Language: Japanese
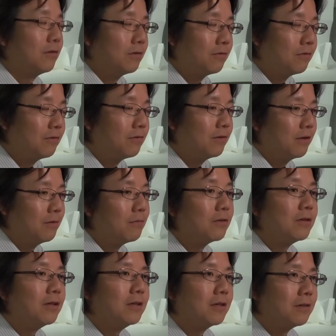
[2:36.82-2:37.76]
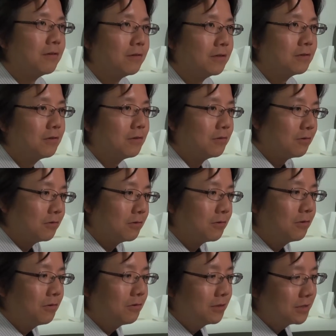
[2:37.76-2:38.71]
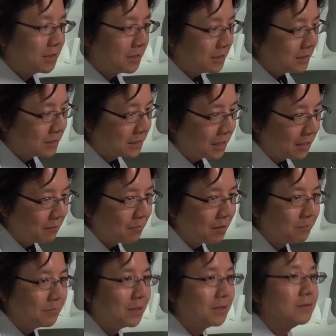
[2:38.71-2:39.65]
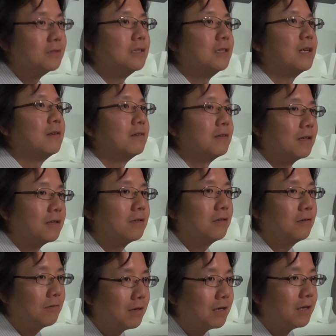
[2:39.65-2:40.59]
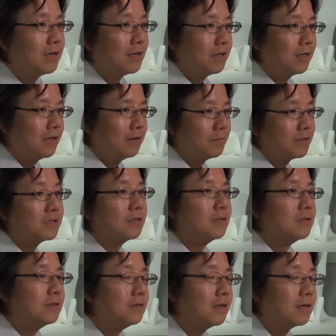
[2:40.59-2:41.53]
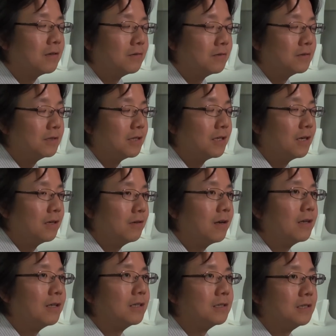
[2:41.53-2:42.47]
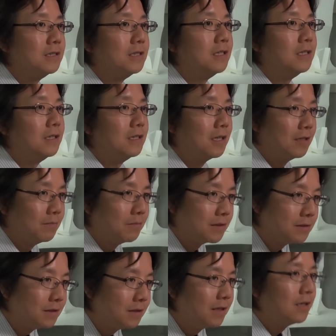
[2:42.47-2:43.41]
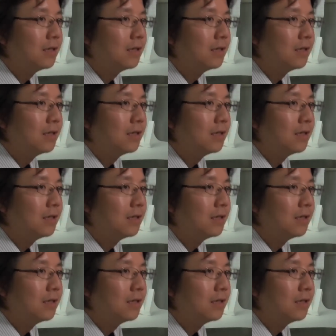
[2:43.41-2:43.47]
を持っていた時にそれをどのようにして二次元にマッピングしてやるかっていうのはまさに数学の世界の話になります。